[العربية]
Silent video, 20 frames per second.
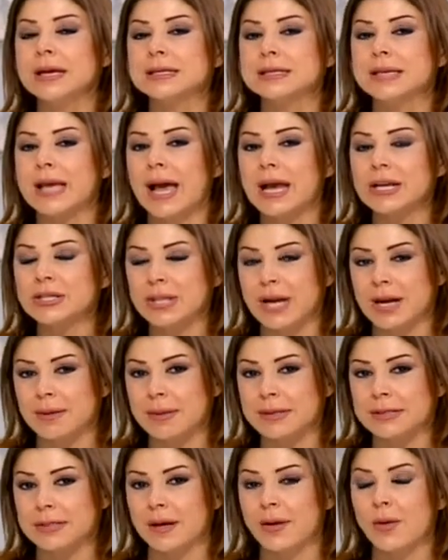الساعه 10
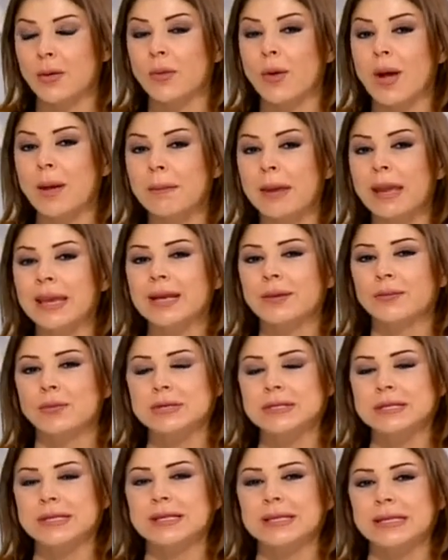المساء وامانه
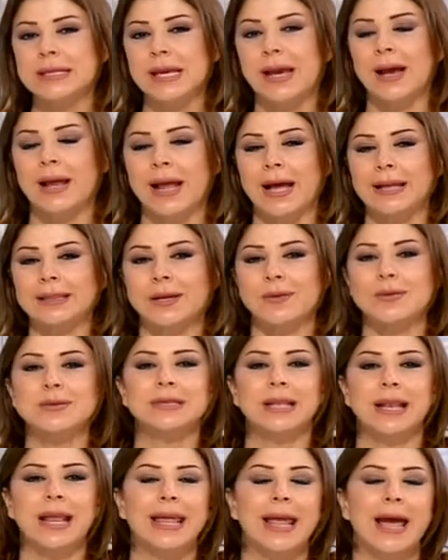موصيتني اياها لحتى
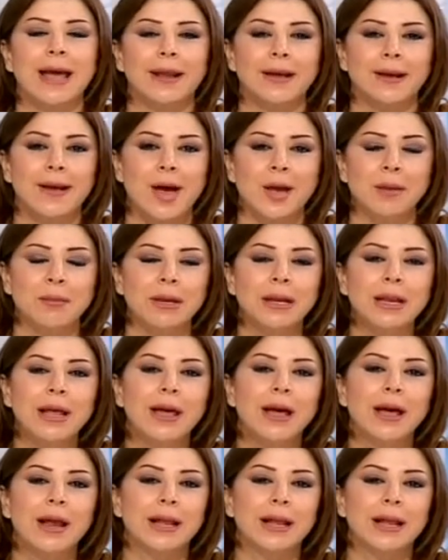اوصل لها اياها لكارمن